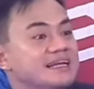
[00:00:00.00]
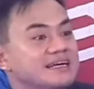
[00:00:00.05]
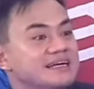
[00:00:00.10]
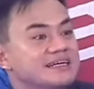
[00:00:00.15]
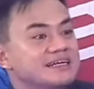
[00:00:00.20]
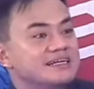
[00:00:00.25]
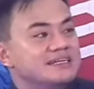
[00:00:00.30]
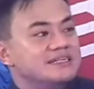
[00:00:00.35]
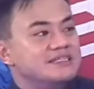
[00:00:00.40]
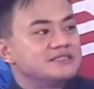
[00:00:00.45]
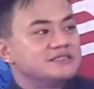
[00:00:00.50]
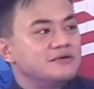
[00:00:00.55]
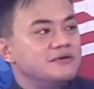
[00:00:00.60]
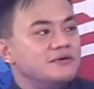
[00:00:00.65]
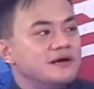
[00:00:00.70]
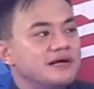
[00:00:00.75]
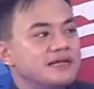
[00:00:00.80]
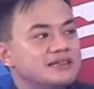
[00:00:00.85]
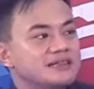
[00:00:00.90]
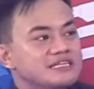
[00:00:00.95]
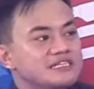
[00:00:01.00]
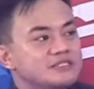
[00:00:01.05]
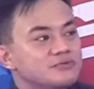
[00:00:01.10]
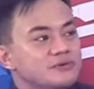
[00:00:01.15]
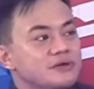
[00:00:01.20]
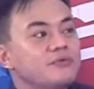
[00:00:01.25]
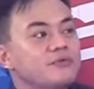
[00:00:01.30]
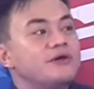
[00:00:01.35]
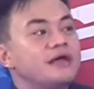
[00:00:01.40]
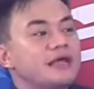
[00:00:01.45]
Mm. Uh. So at
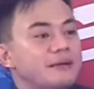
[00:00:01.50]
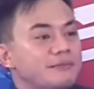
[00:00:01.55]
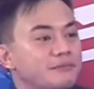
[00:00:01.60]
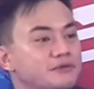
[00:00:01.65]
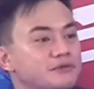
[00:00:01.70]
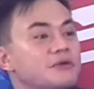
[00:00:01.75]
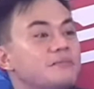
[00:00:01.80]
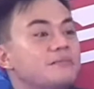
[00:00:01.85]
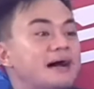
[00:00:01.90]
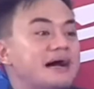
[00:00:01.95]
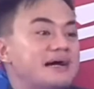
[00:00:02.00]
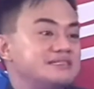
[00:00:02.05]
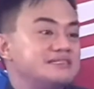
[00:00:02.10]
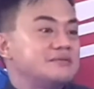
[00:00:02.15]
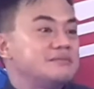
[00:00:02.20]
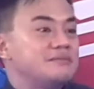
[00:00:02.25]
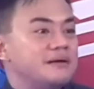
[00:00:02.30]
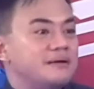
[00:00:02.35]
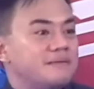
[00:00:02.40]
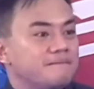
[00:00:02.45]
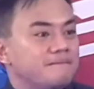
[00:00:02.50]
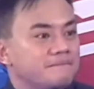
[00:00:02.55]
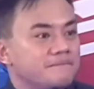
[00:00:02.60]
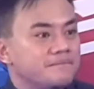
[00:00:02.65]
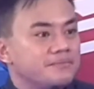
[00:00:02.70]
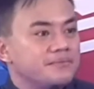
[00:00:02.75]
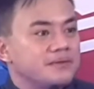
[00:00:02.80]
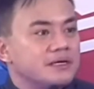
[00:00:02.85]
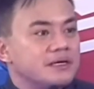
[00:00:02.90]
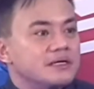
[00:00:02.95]
least we were able to maximize. How do you
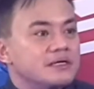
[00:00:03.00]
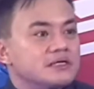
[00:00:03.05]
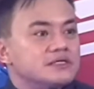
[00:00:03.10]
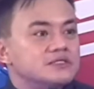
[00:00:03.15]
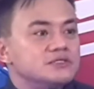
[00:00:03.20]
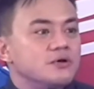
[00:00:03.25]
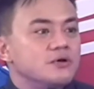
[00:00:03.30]
recycle?